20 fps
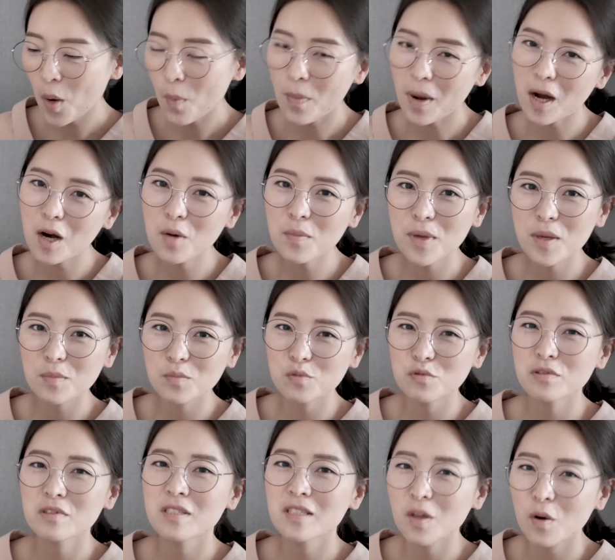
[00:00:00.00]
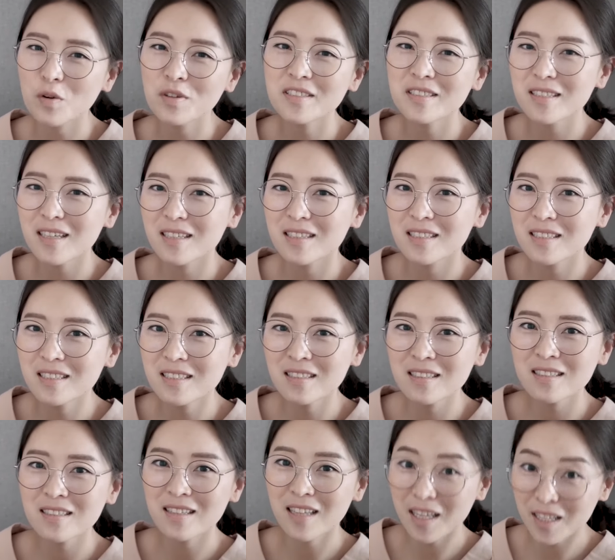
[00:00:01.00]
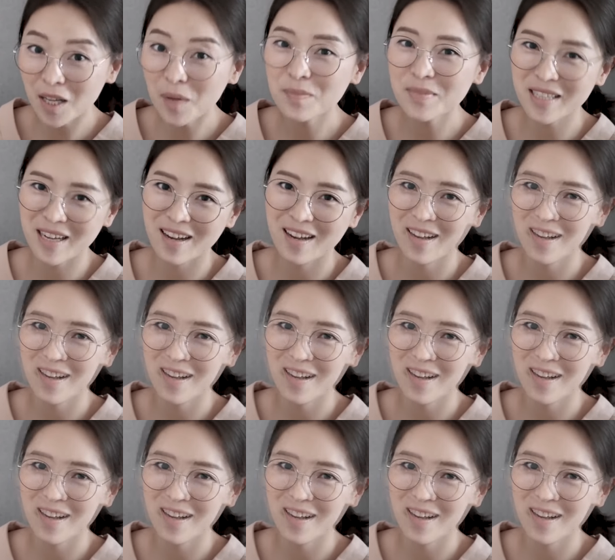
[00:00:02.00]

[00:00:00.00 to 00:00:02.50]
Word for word: 마음의 문을 열지 않는 내담자.